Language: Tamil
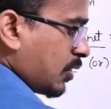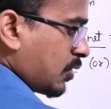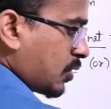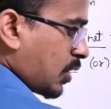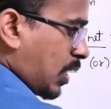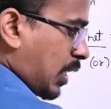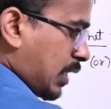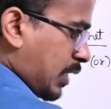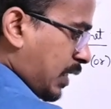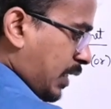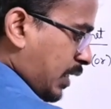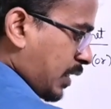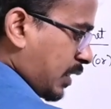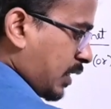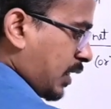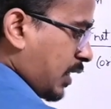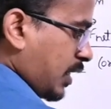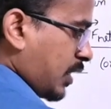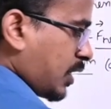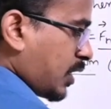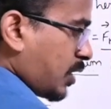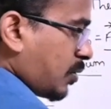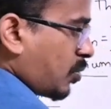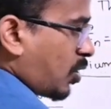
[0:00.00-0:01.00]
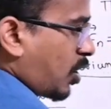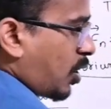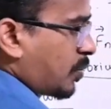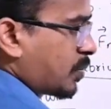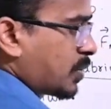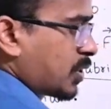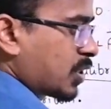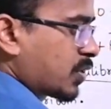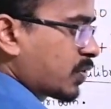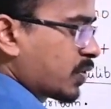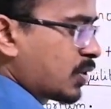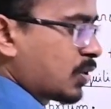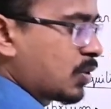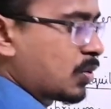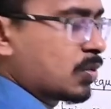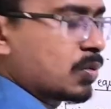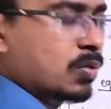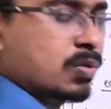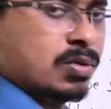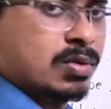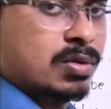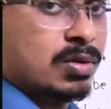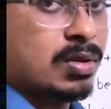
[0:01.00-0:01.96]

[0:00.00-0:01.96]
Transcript: ஸோ அந்த இடத்துக்கே திரும்ப ஆப்ஜெக்ட் வந்துடும்